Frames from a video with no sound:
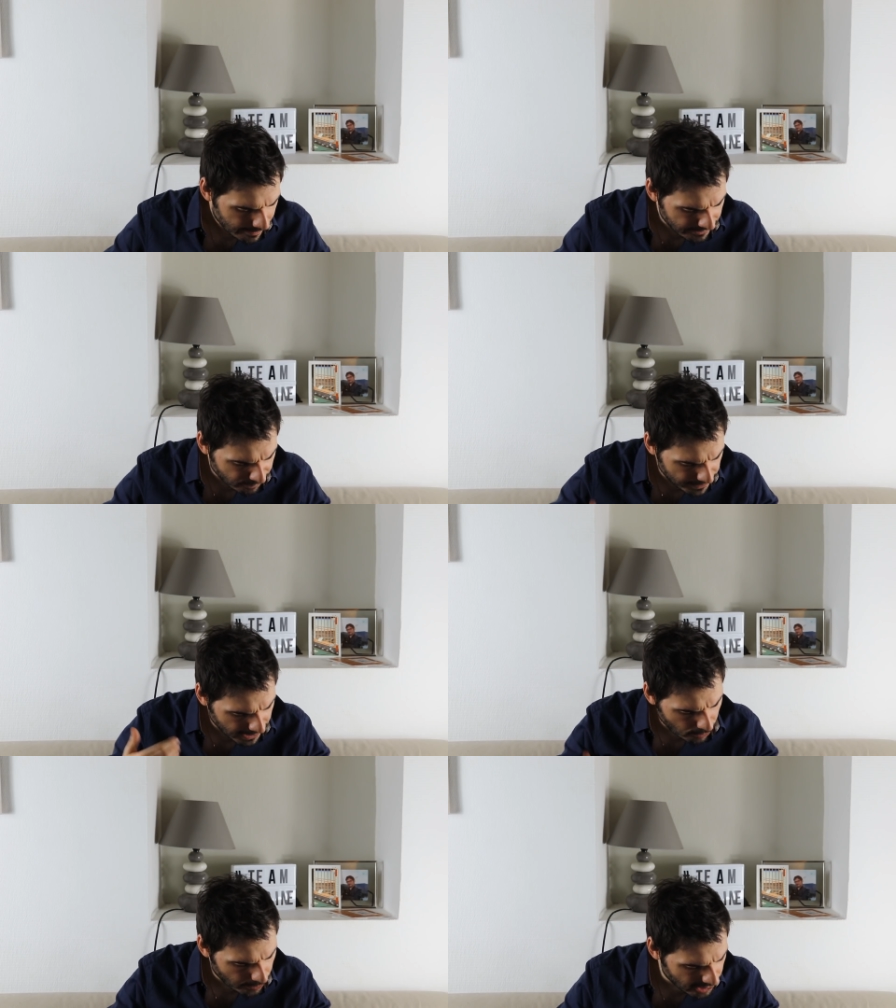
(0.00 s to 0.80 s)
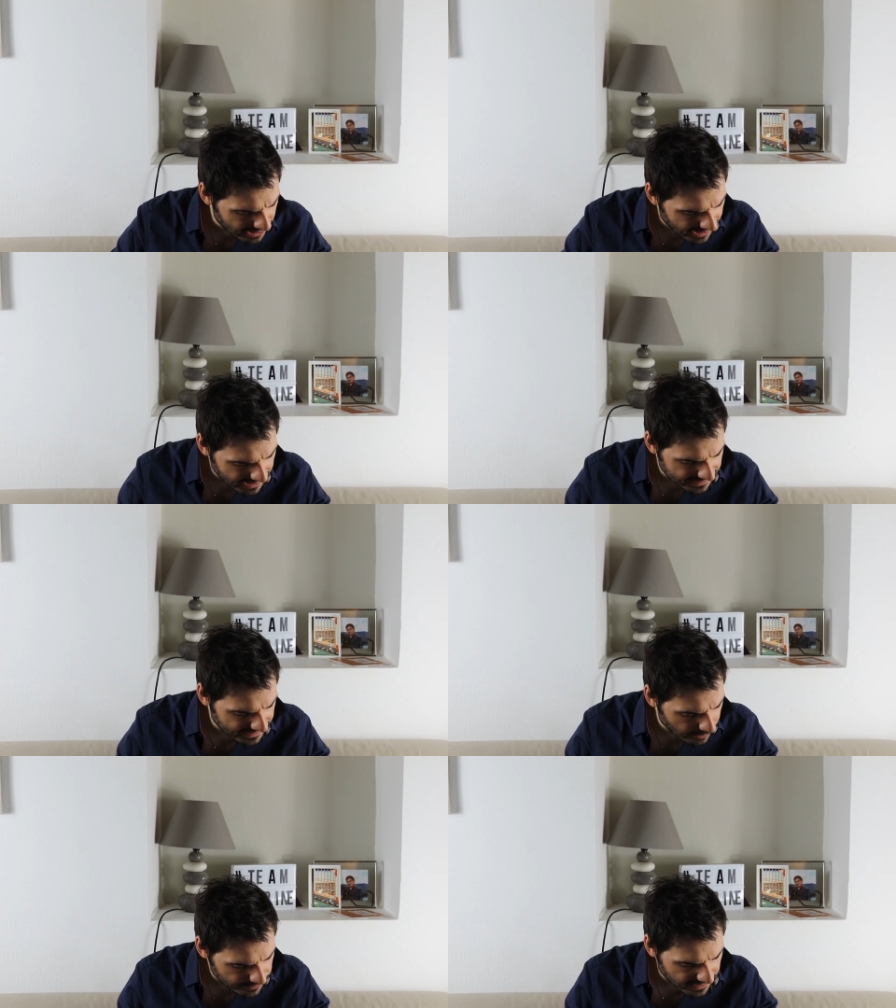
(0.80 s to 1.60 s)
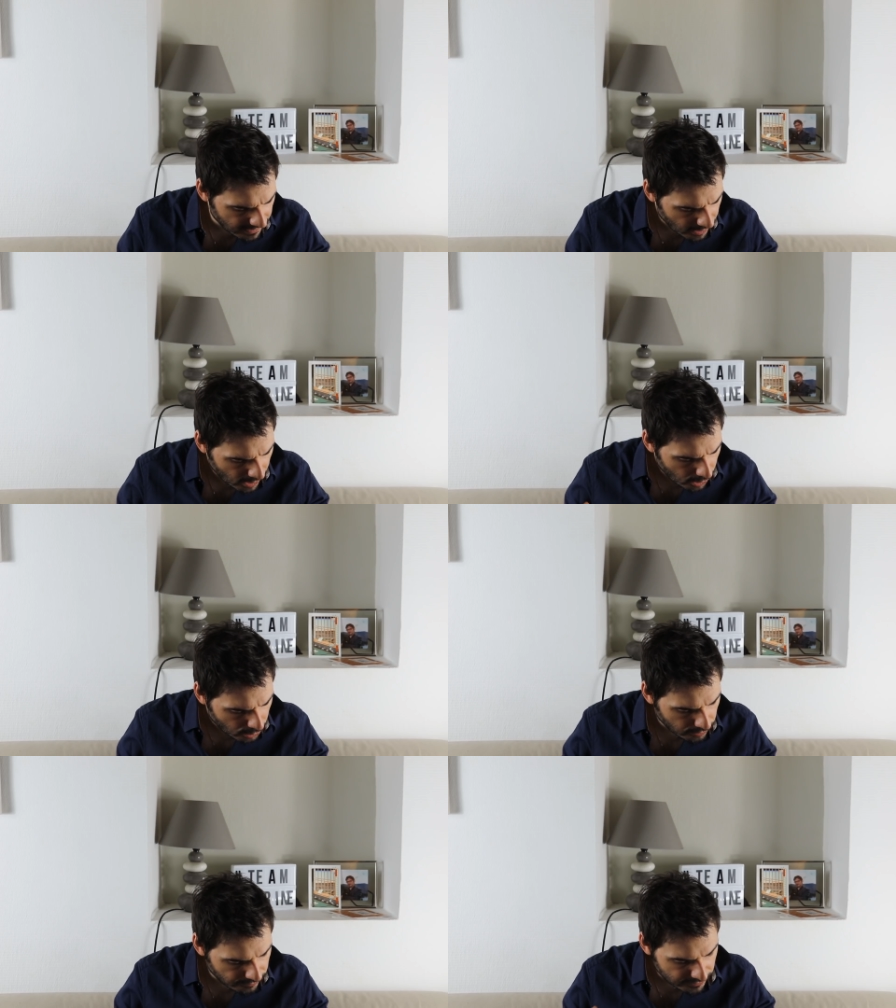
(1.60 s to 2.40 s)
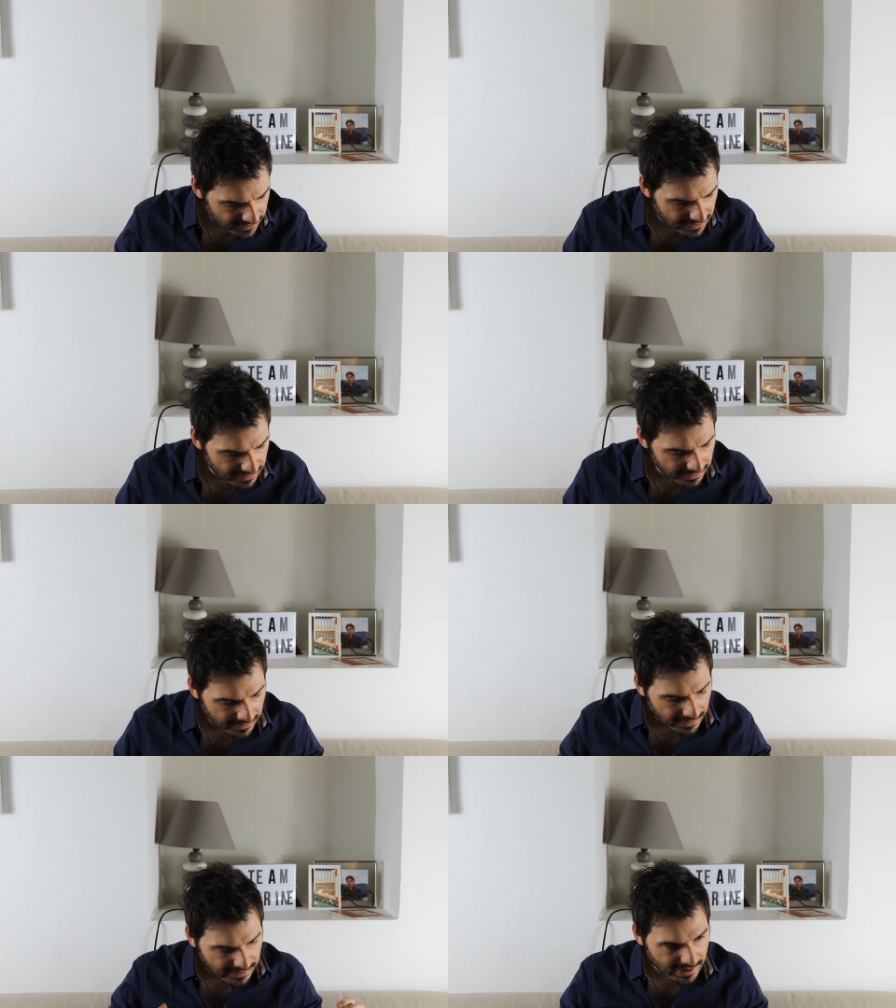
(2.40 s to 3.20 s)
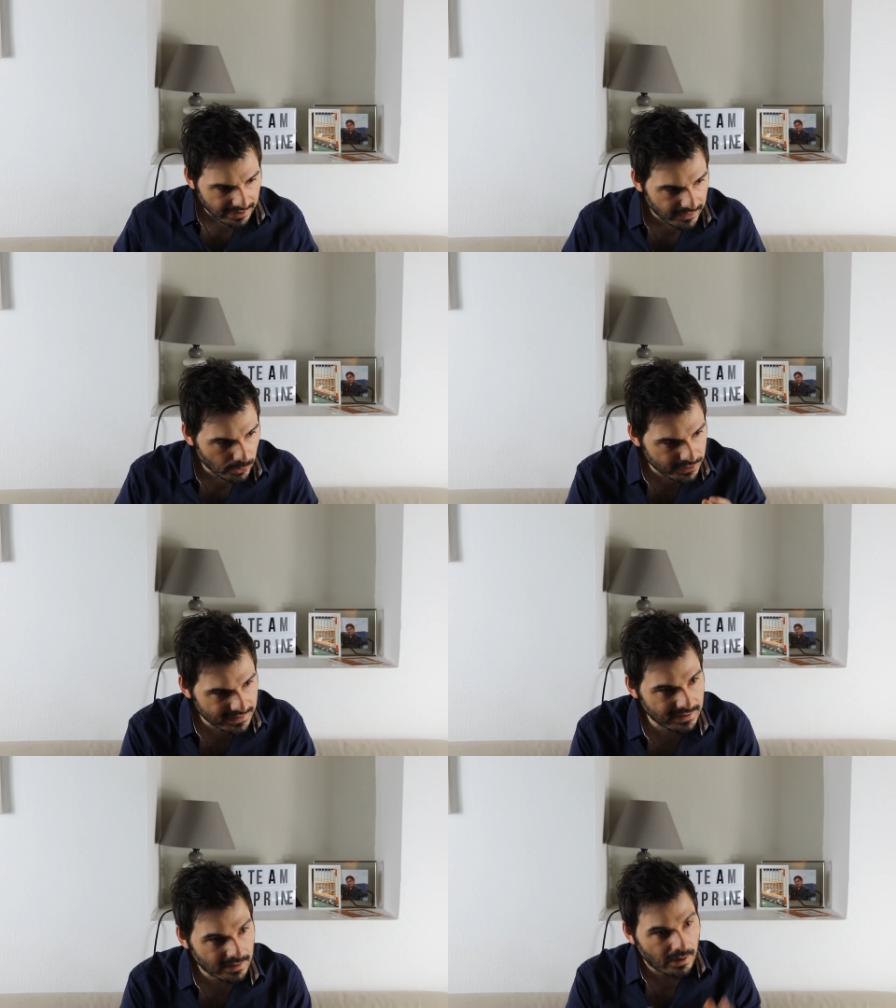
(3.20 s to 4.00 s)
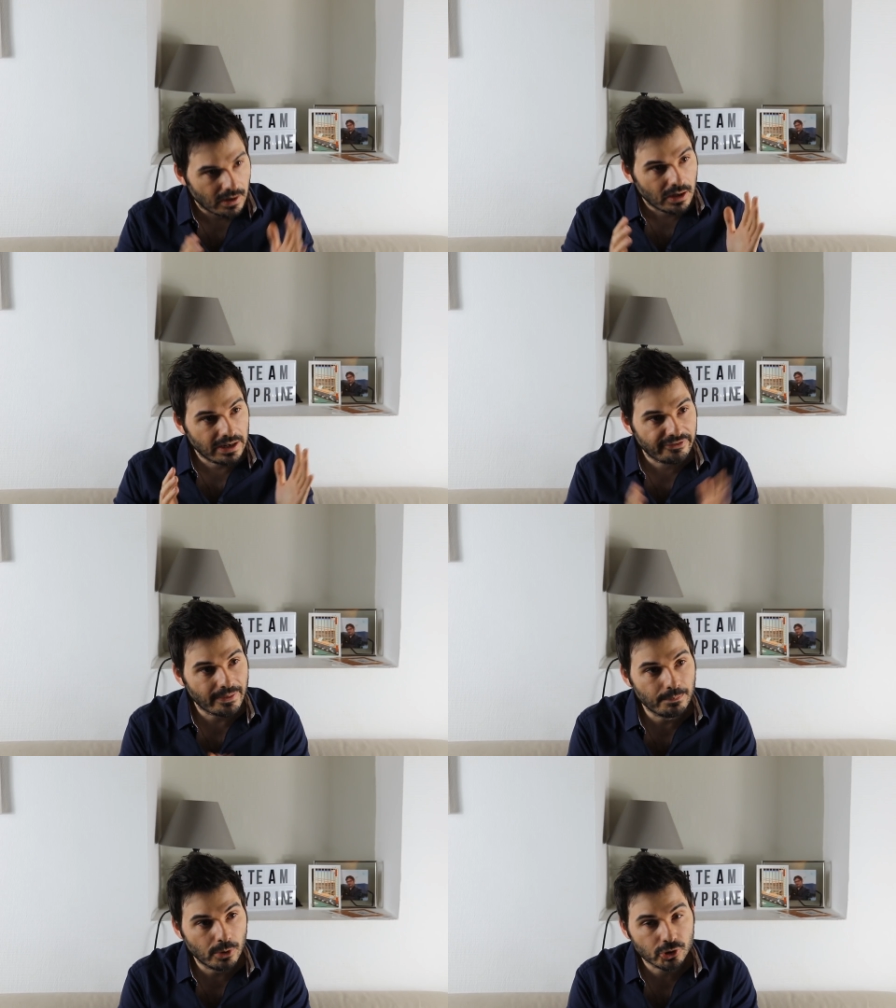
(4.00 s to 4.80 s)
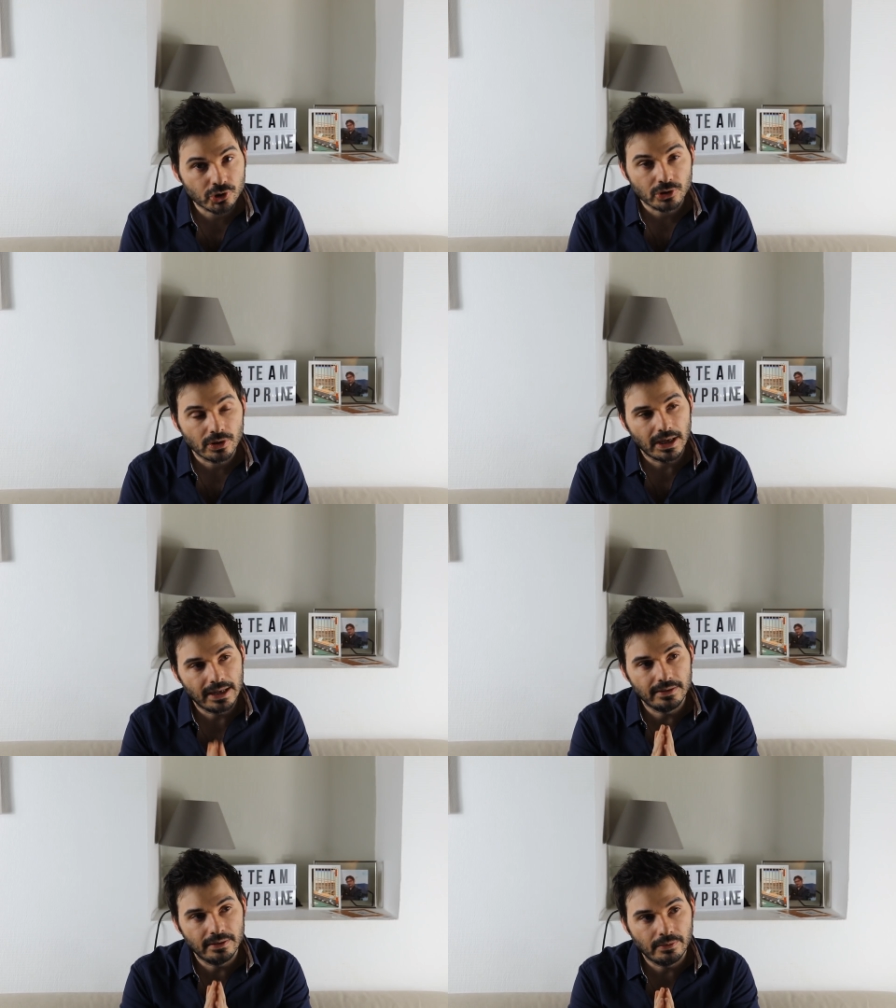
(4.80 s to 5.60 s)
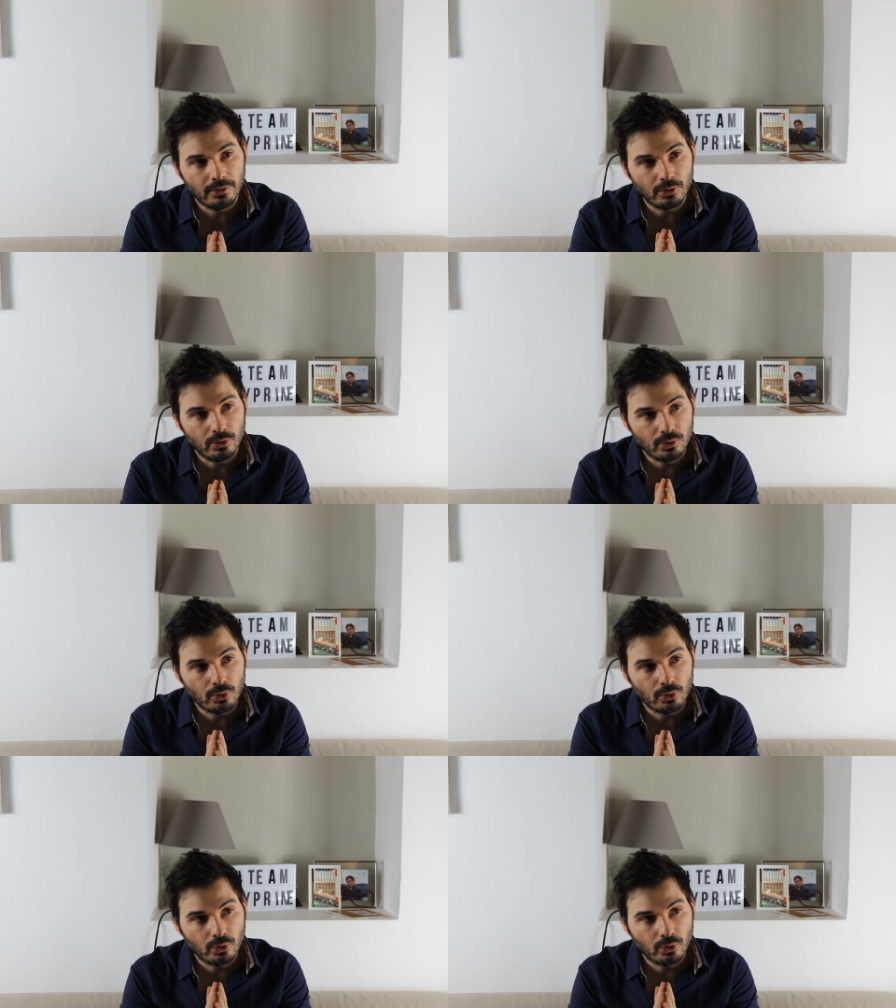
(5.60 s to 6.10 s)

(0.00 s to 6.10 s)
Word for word: Mais il faut bien comprendre les règles et c'est comme ça que vous allez y arriver. Aussi, les femmes moches, elles ne euh,